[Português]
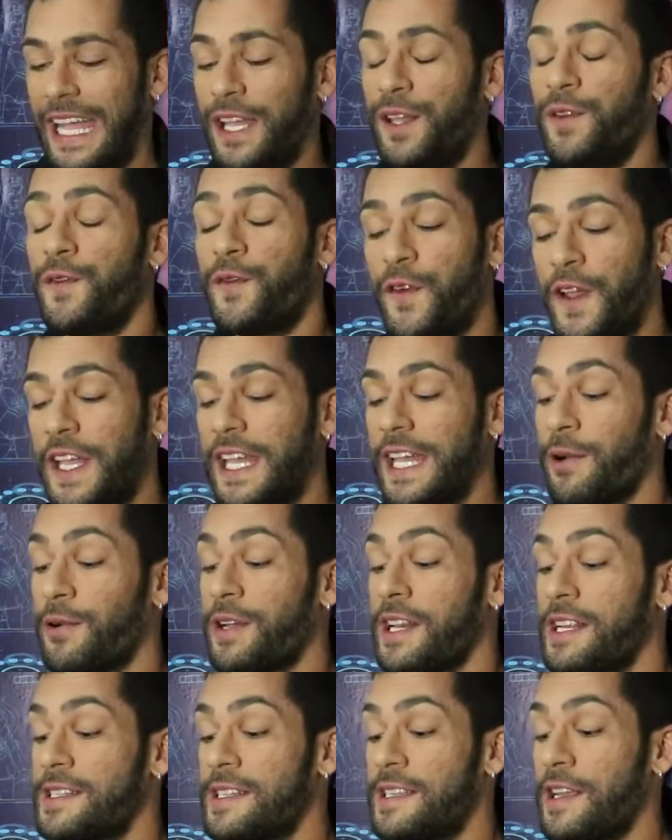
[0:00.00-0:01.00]
Enfim, eu
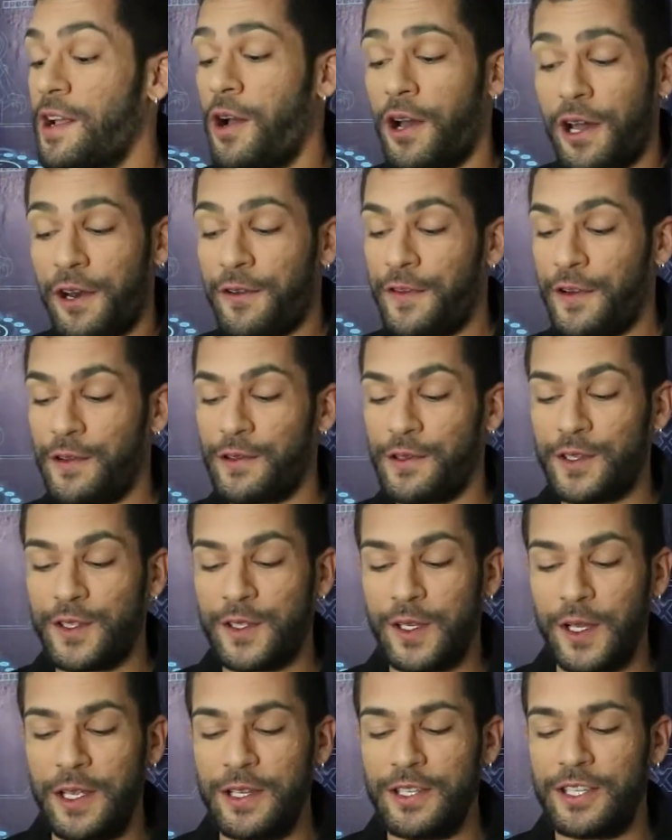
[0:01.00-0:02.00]
cresci órfão do
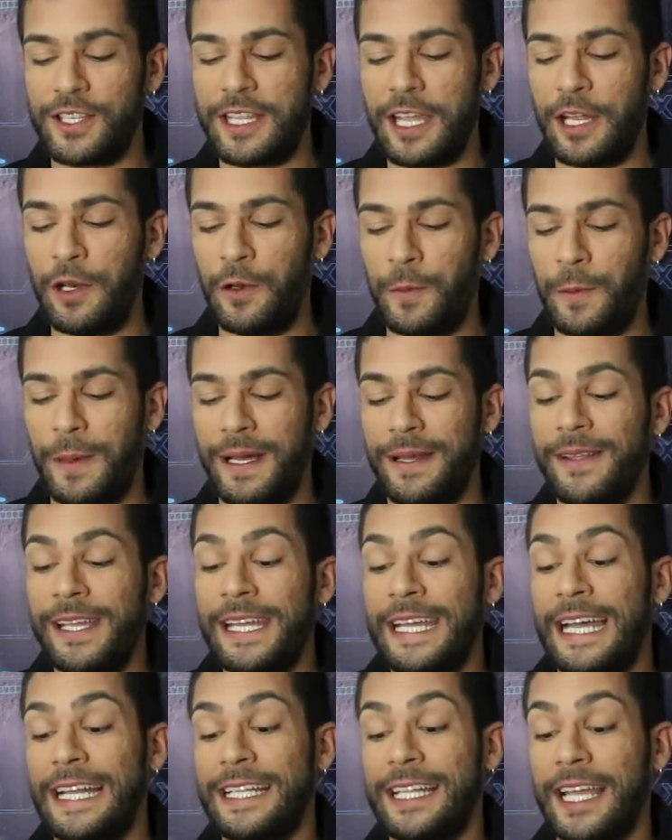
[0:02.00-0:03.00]
sonho de ter uma.
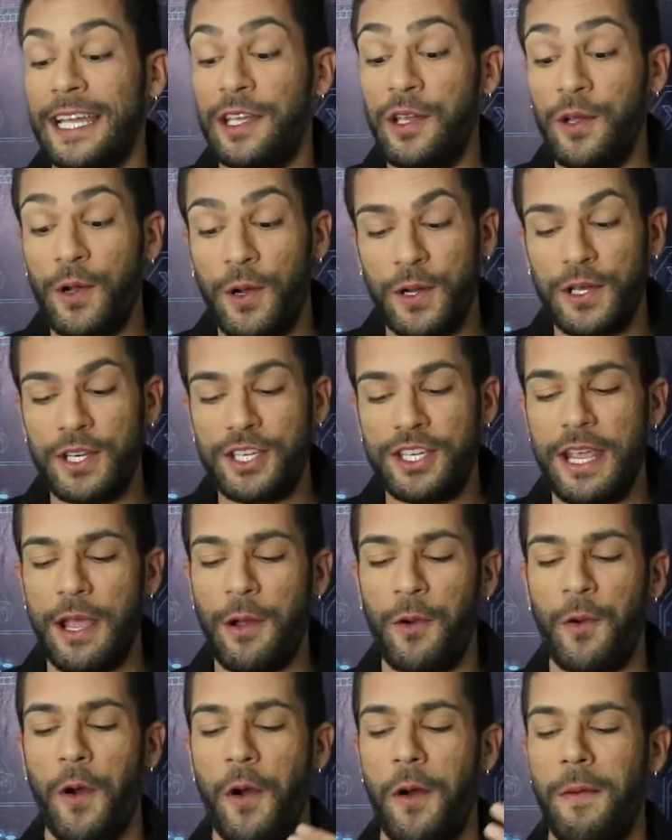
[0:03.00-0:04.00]
Até que hoje,
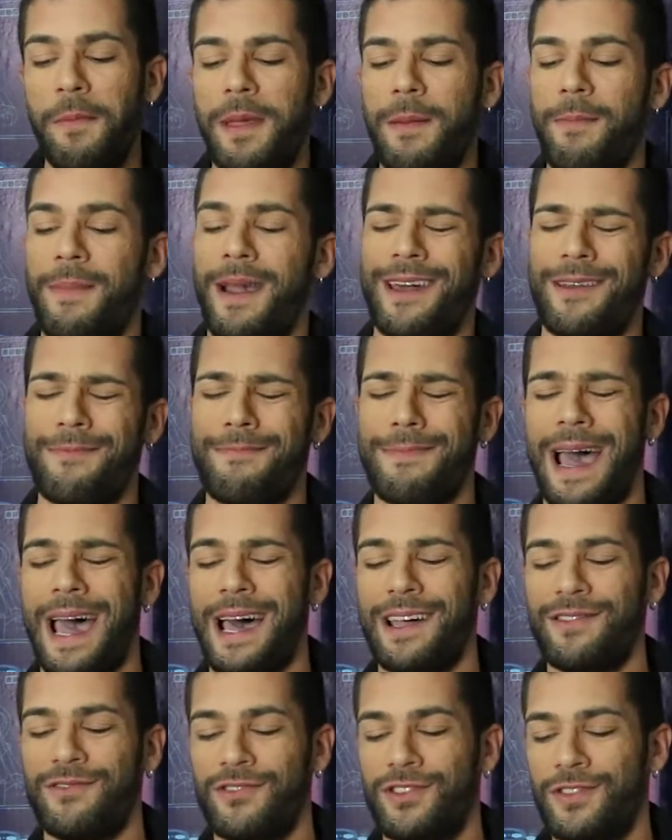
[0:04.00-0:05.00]
eu, homem
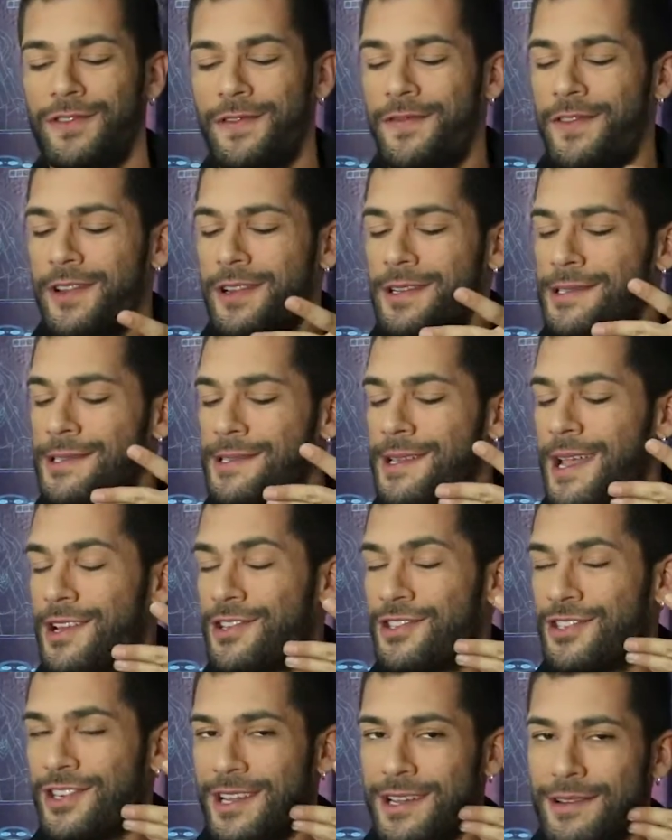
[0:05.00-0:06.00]
barbado de
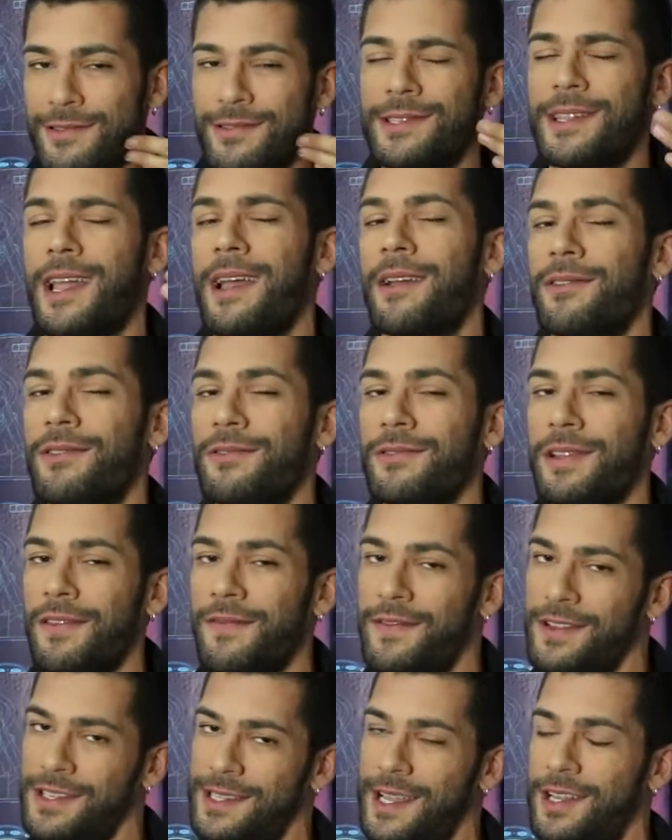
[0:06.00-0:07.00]
27 anos, tá? Que eu não
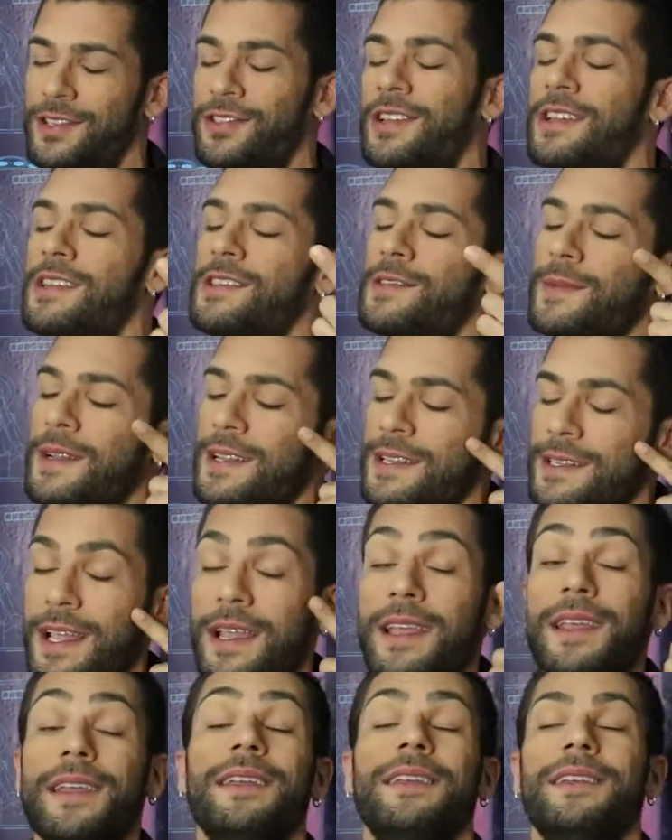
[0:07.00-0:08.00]
tenho 27 anos, mas
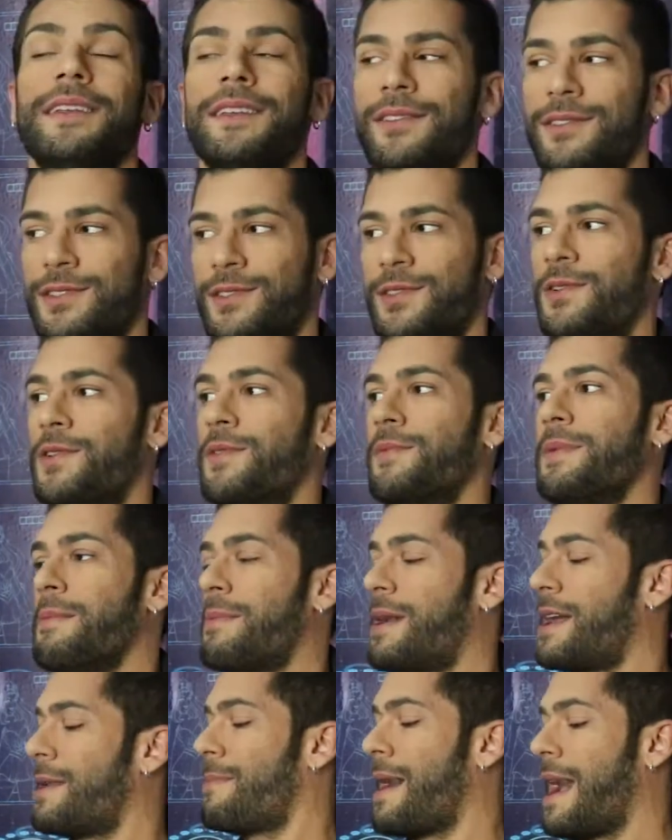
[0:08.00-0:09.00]
eu sou homem
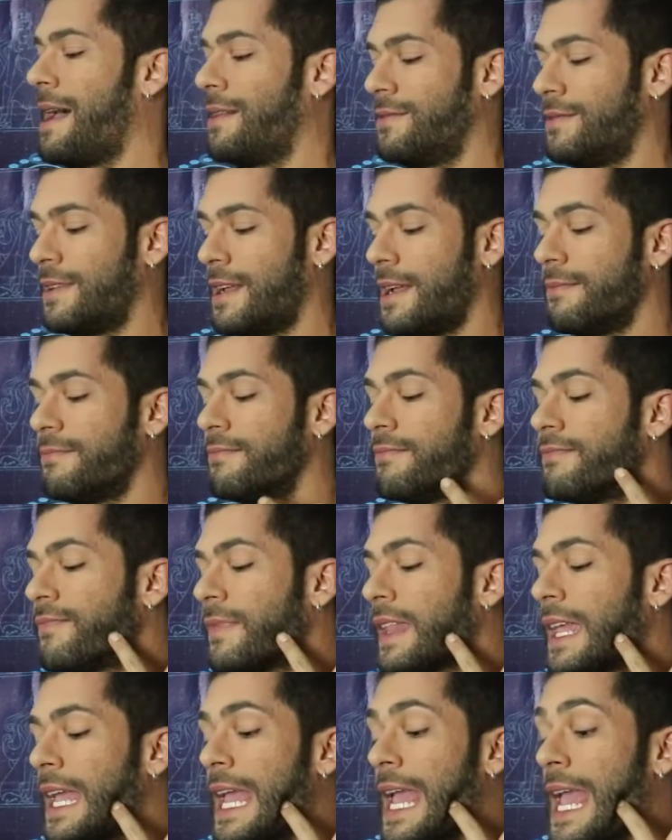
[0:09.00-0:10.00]
barbado, né?
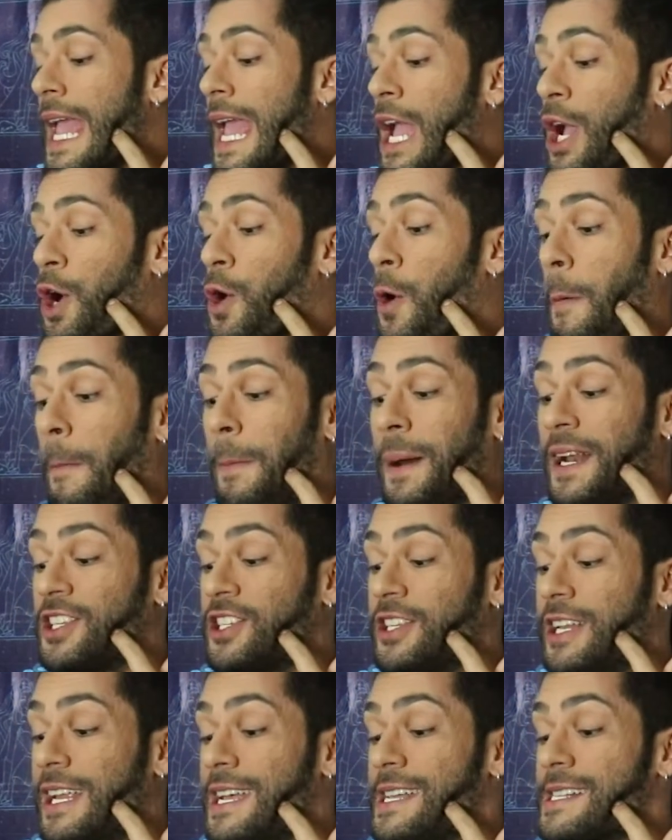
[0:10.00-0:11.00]

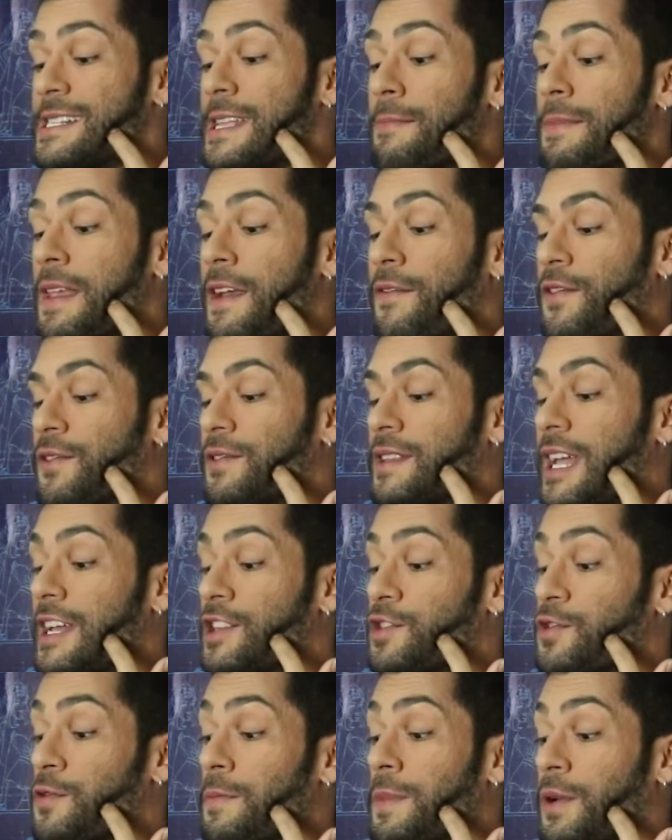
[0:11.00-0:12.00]
Compartilhei essa minha
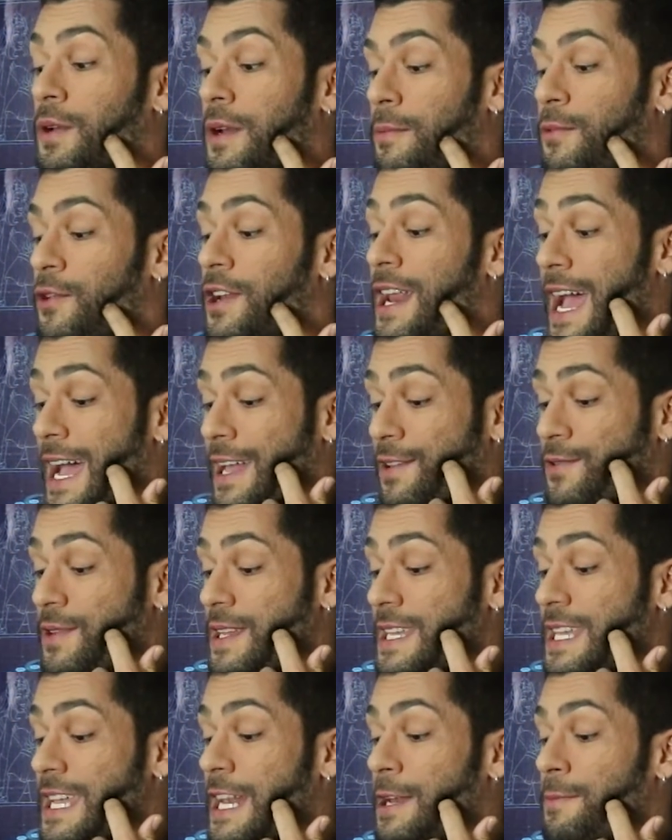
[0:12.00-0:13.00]
vontade com meu namorado
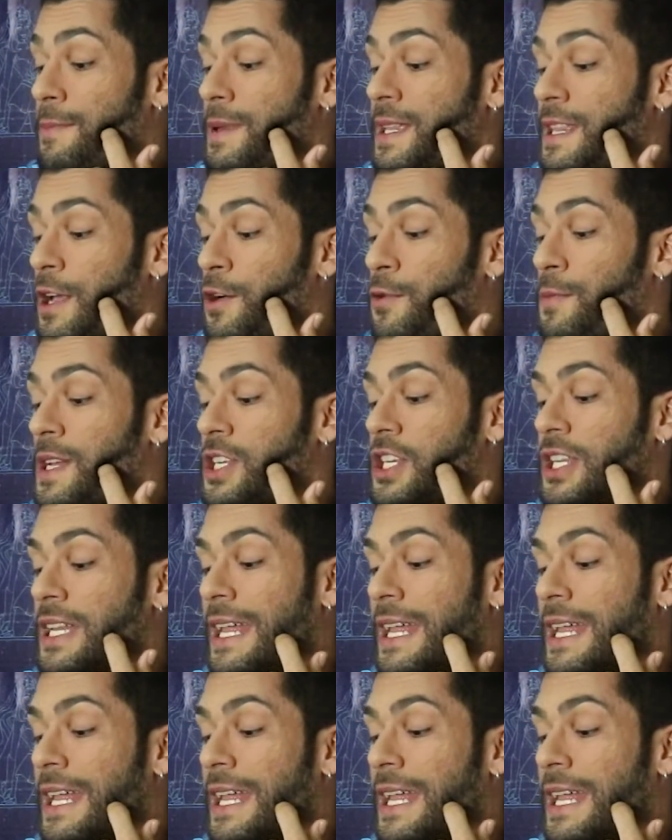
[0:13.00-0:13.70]
e ele me deu uma de